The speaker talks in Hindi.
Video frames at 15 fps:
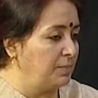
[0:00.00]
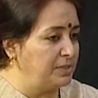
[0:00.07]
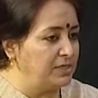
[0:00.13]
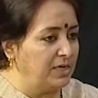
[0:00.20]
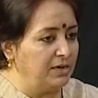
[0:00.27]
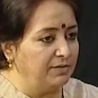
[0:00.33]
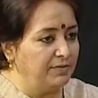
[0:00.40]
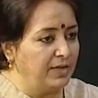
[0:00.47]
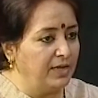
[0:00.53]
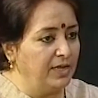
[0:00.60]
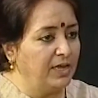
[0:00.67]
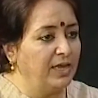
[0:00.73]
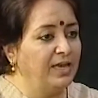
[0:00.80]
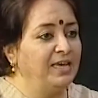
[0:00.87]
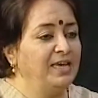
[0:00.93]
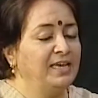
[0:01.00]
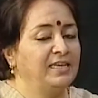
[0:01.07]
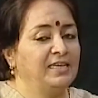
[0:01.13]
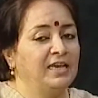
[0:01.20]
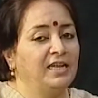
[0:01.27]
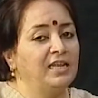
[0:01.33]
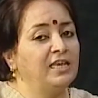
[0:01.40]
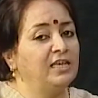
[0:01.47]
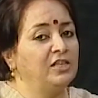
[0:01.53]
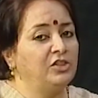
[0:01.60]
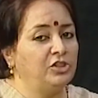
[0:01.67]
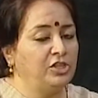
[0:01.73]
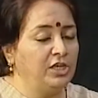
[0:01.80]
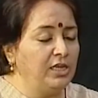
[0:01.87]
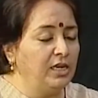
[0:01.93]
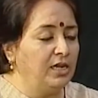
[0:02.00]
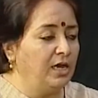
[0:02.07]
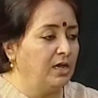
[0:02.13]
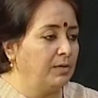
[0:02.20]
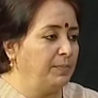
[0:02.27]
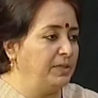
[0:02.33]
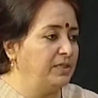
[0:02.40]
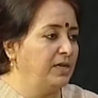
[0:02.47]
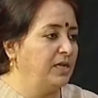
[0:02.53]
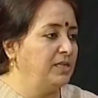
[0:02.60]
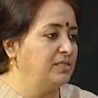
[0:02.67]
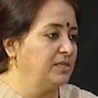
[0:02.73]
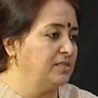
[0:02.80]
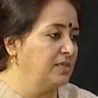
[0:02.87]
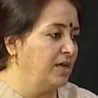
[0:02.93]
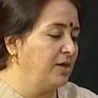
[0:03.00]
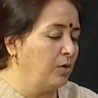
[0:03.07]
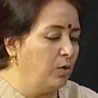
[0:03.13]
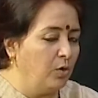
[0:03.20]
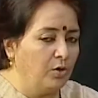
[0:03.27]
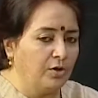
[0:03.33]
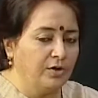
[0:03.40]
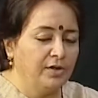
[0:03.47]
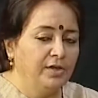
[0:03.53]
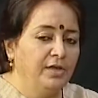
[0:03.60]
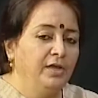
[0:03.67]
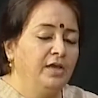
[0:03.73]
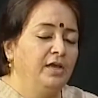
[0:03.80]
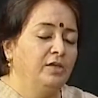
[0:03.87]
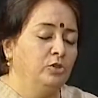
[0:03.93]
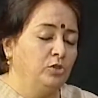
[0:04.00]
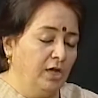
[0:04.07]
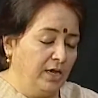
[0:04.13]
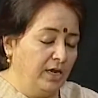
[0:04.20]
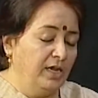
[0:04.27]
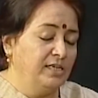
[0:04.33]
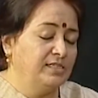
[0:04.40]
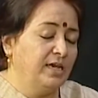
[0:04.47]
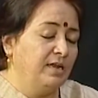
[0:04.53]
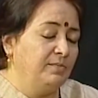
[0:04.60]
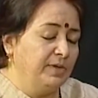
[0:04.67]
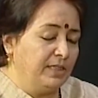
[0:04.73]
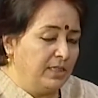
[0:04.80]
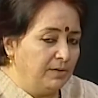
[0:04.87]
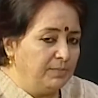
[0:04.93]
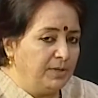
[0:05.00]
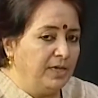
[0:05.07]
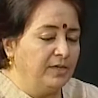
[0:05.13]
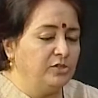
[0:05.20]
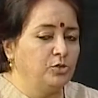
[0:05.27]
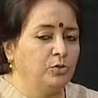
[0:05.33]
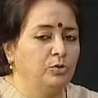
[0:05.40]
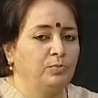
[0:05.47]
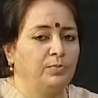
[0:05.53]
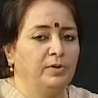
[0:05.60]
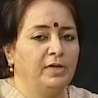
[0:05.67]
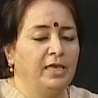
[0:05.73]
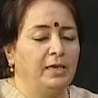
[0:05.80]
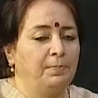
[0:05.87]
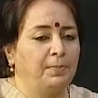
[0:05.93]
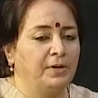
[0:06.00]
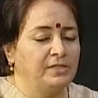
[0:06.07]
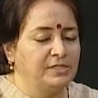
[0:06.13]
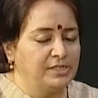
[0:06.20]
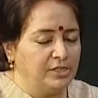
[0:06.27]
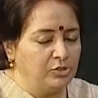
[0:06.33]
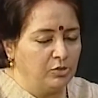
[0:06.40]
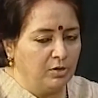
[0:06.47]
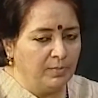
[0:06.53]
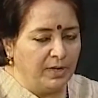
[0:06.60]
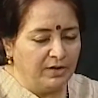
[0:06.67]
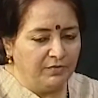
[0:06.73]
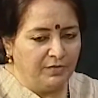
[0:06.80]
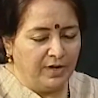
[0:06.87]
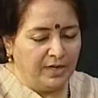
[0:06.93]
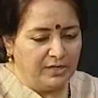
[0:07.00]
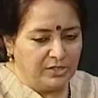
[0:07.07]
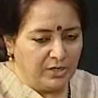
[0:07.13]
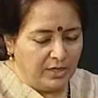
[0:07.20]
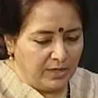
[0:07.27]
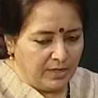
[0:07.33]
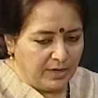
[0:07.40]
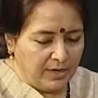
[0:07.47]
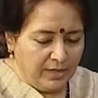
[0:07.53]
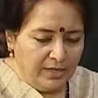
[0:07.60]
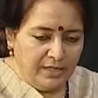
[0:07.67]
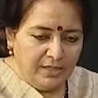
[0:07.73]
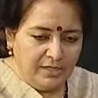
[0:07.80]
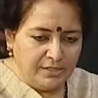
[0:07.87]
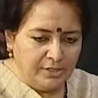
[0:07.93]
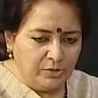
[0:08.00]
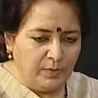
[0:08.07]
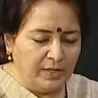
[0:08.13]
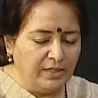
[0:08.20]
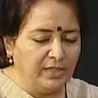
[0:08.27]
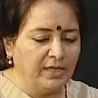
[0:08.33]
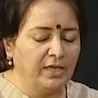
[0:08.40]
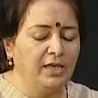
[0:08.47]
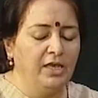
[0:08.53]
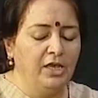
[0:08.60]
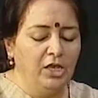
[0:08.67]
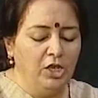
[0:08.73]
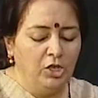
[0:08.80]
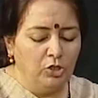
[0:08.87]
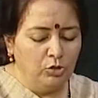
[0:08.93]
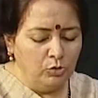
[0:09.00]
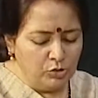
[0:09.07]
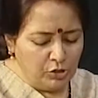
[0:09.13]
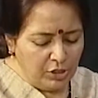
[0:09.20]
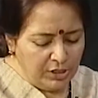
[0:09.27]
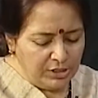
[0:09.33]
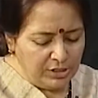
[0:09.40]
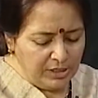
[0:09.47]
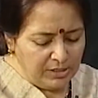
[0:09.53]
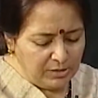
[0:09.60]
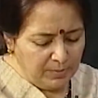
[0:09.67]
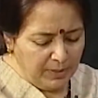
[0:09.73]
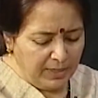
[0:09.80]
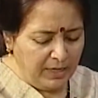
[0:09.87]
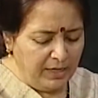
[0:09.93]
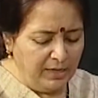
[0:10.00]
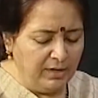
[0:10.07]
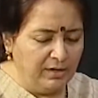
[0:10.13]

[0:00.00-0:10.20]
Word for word: पे जाने वाले हैं यानी कि तीन लाख पैंतालीस हज़ार और अगले साल मतलब ये जो अप्रैल से जो हमारा फाइनेंशियल ईयर है दिस इज़ वन थिंग दूसरी चीज़ मैंने